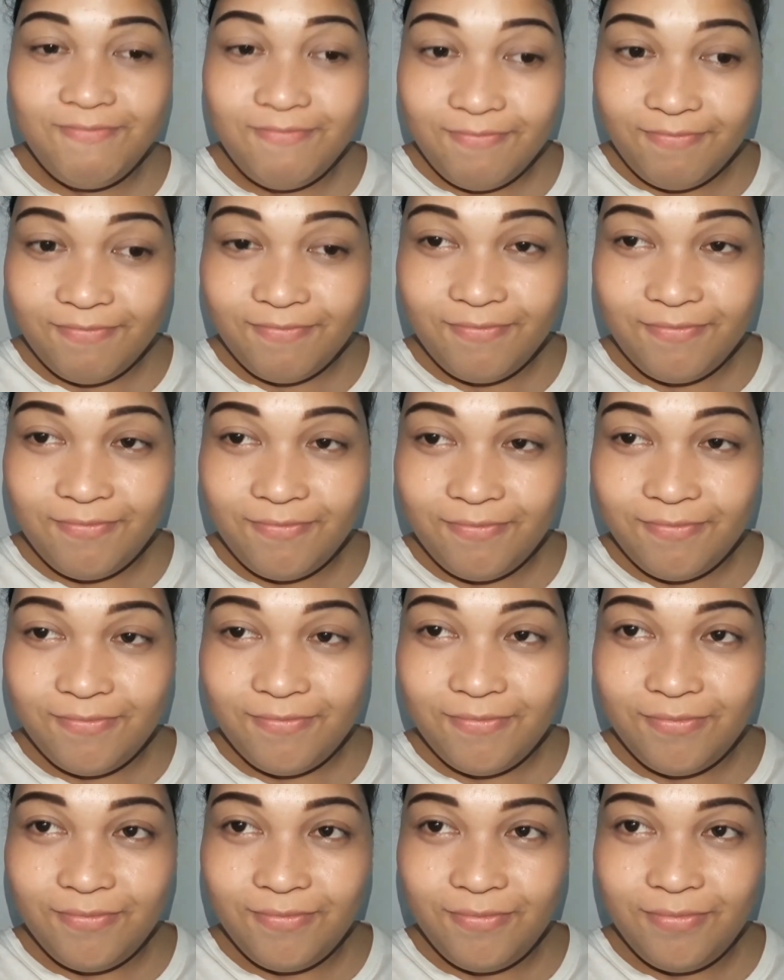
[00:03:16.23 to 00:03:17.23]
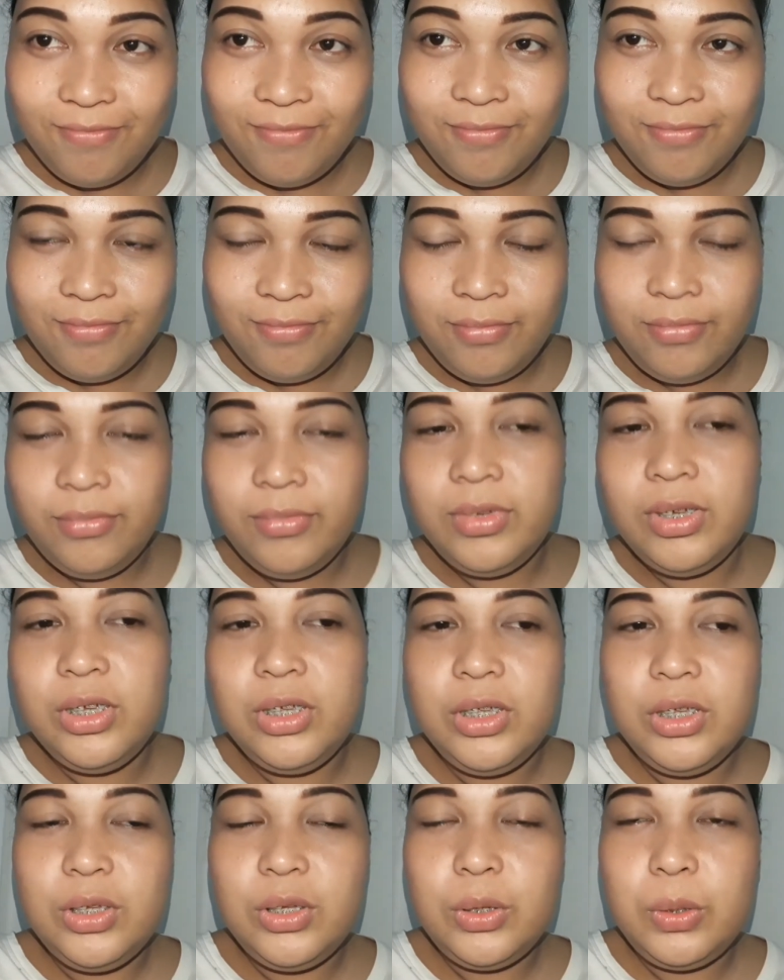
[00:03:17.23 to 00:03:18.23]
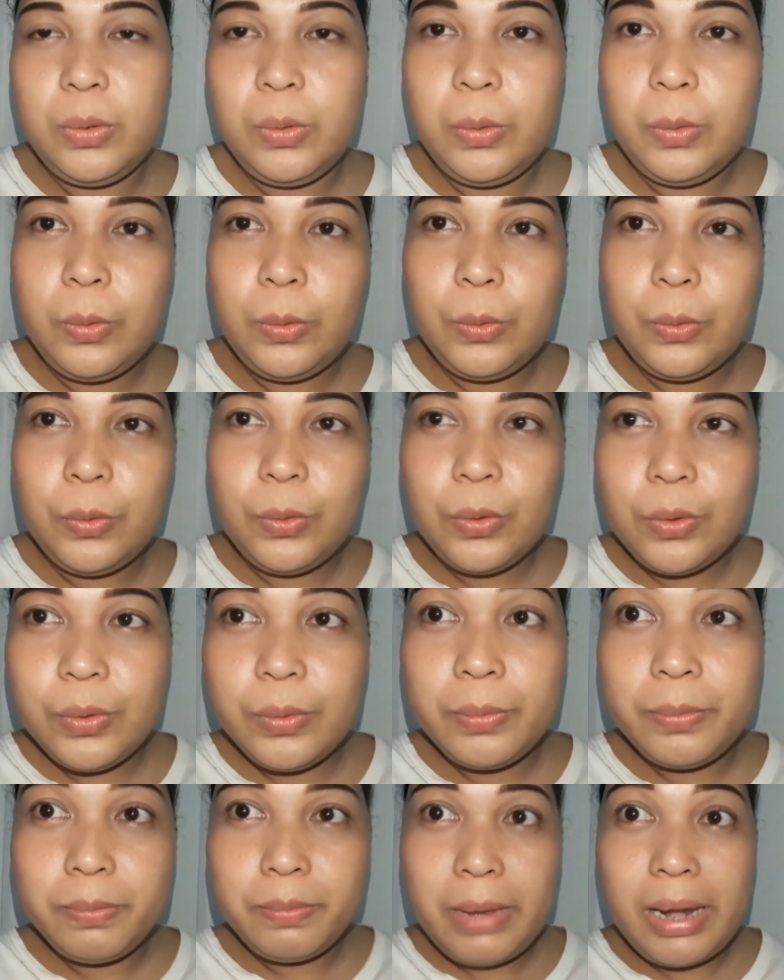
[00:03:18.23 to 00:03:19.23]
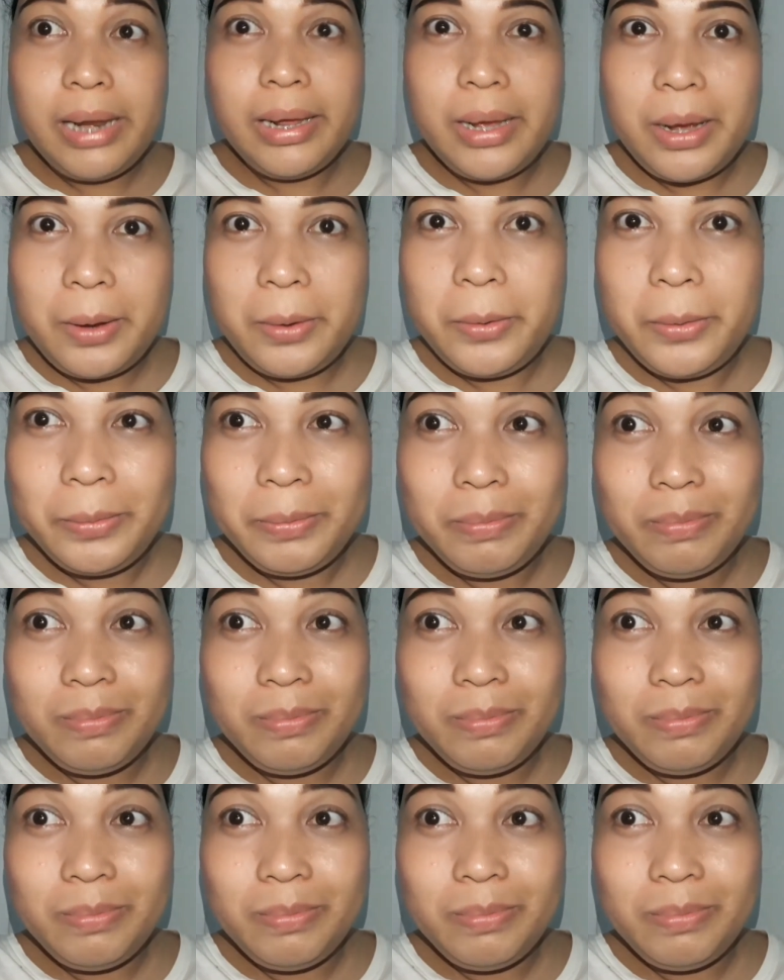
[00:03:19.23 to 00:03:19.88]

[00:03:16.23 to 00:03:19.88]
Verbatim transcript: Hmm. So, balik ako.